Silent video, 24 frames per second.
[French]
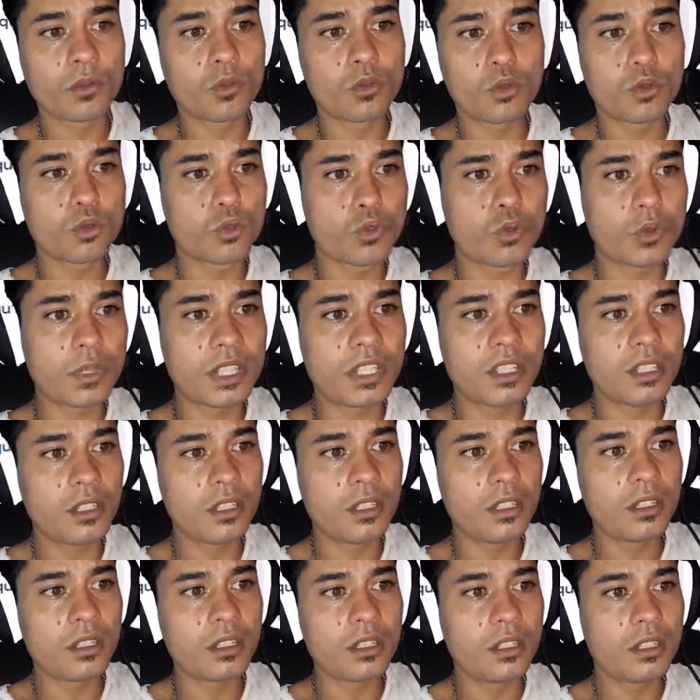je, suis,
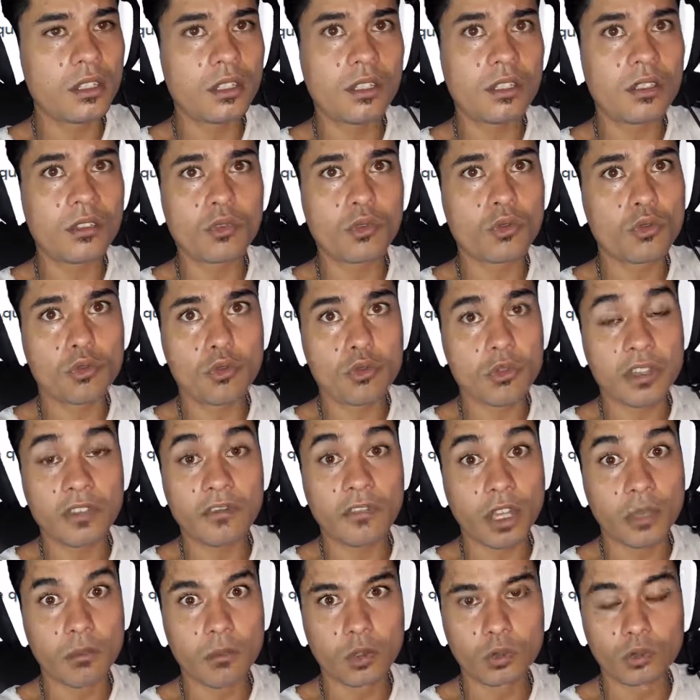je suis
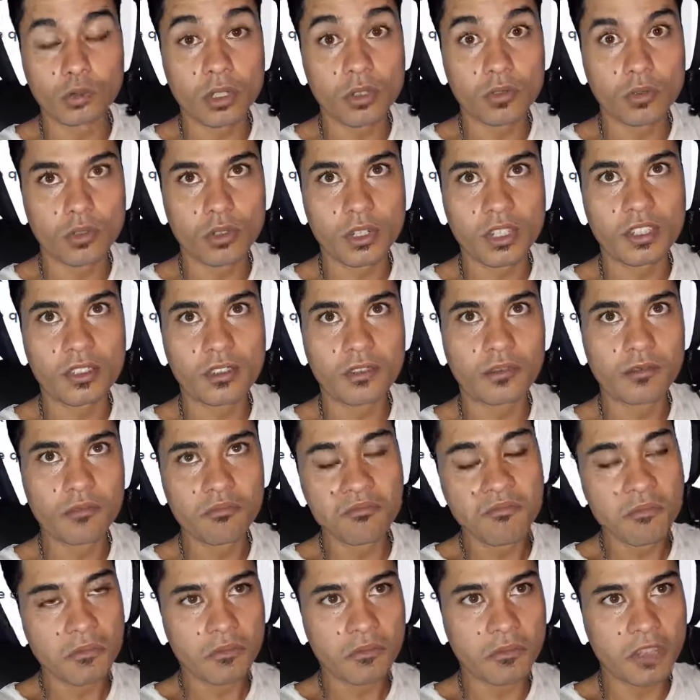vraiment désolé.
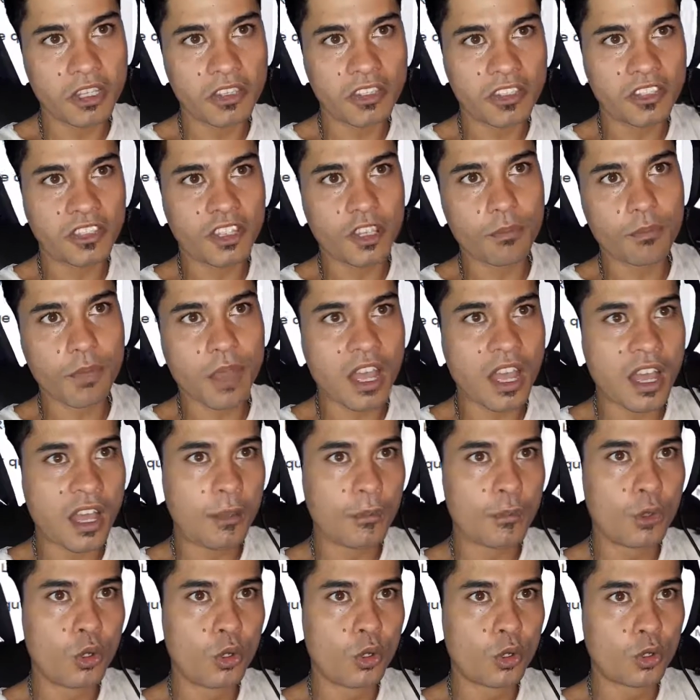N'hésitez pas à
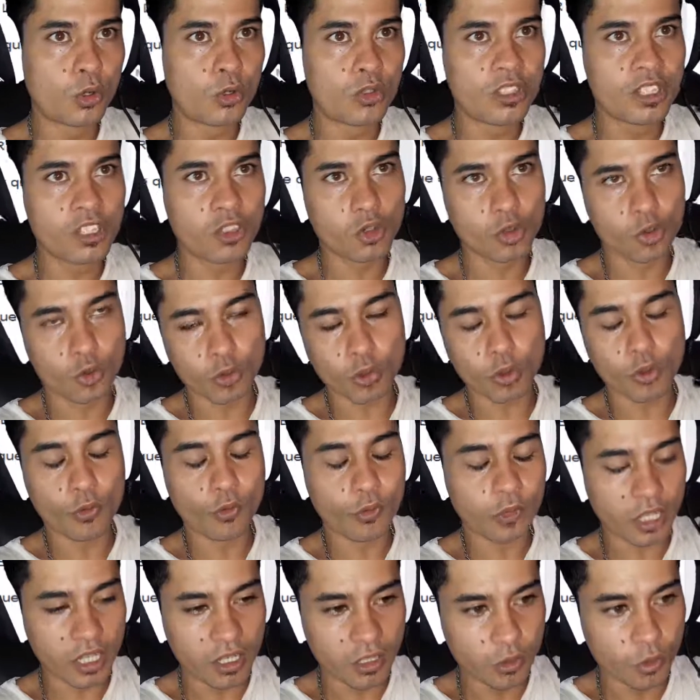me le redire, je
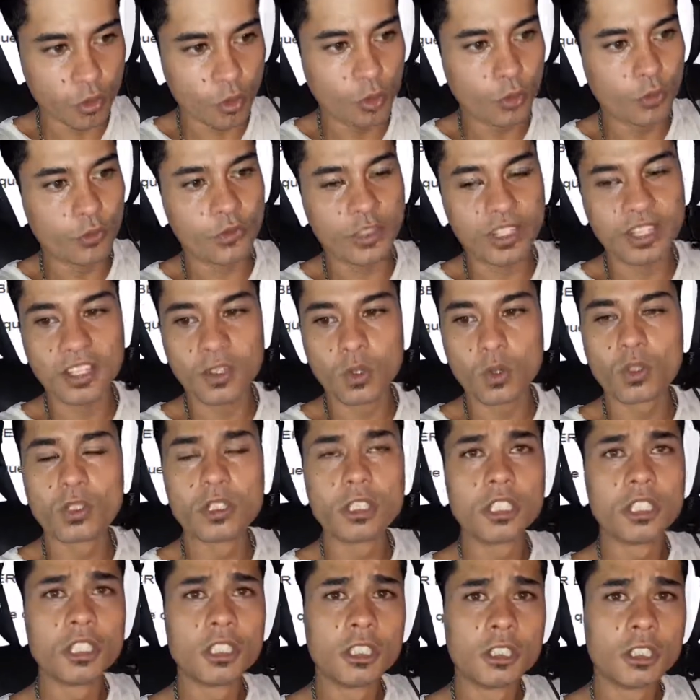referai une autre vidéo.
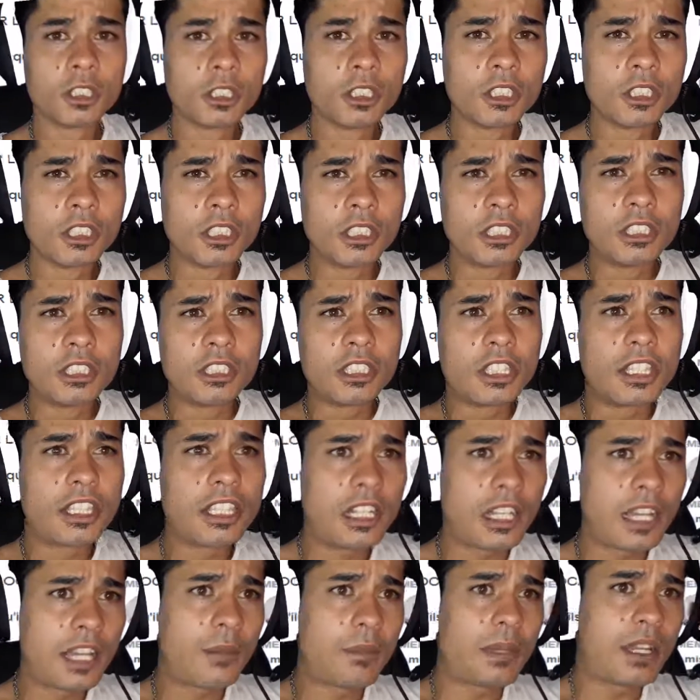Et
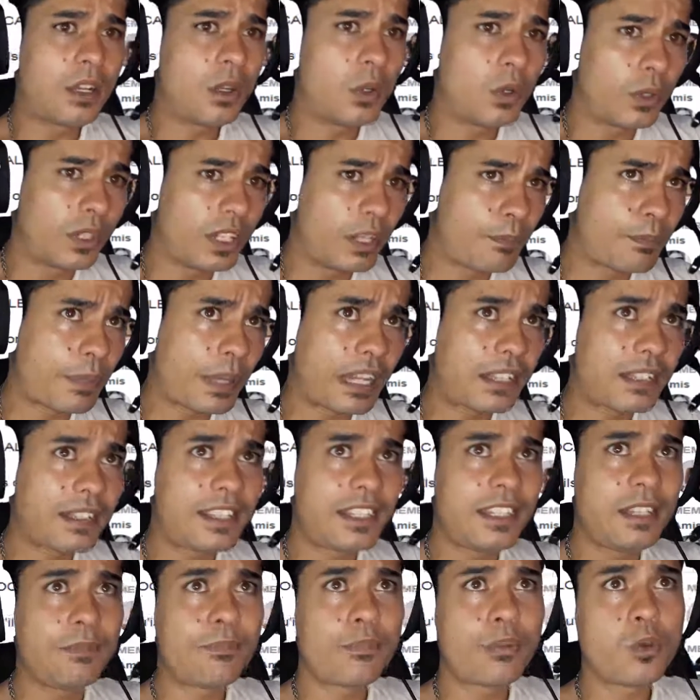là, bah, on est
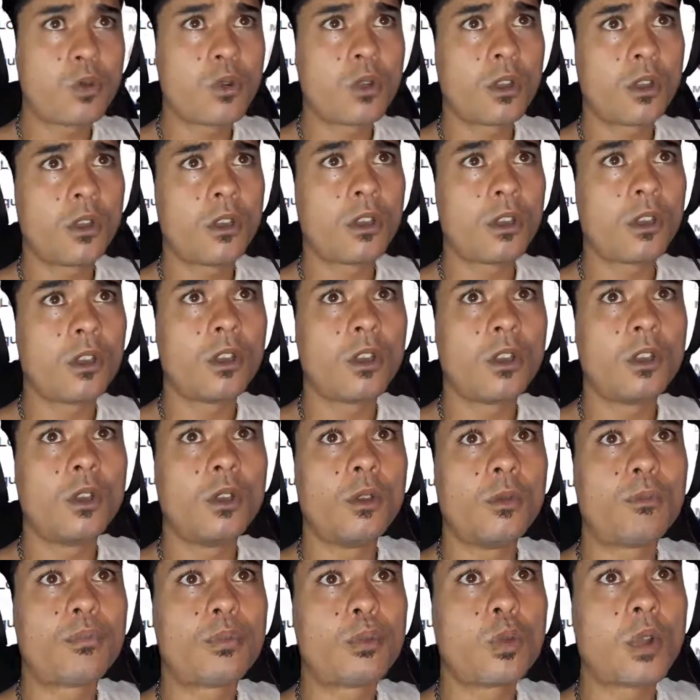parti pour,
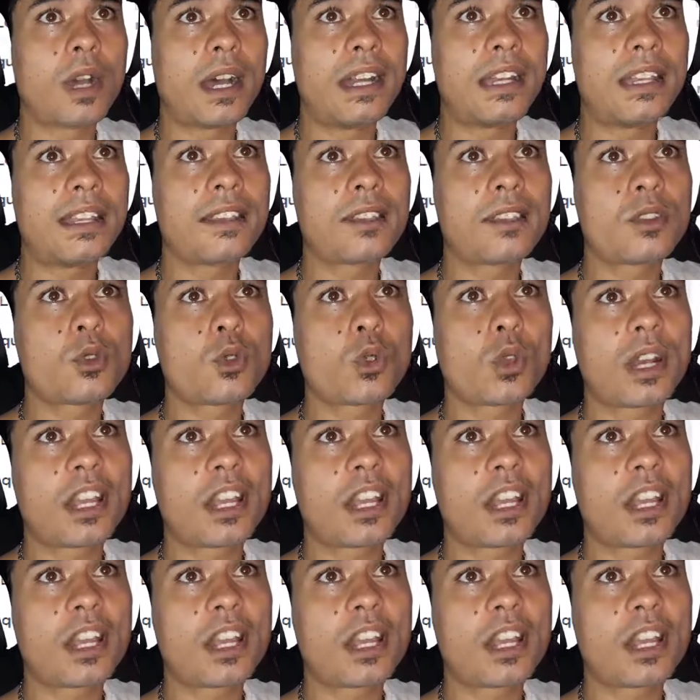pour aller sur